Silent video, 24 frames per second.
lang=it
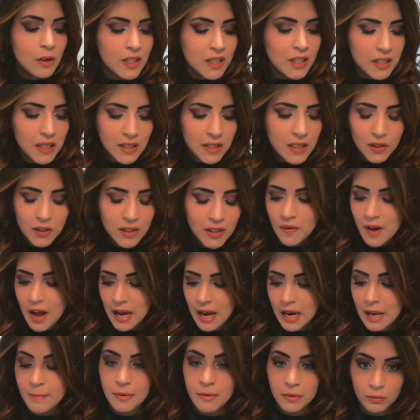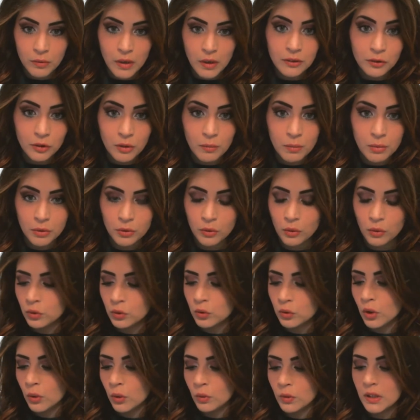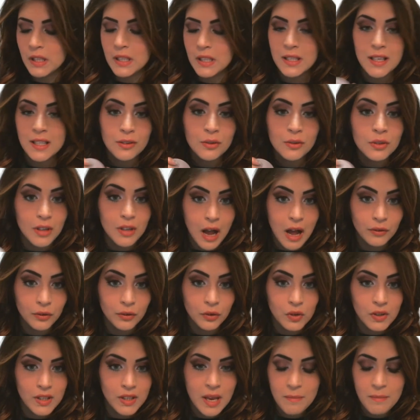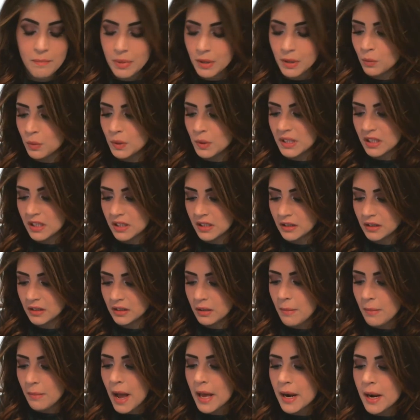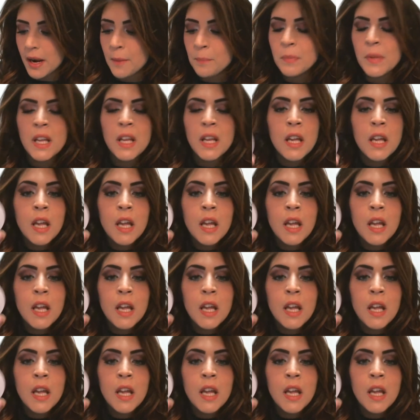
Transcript: Lo stesso vale per un altro prodotto che ho utilizzato tanto, sempre in questa settimana,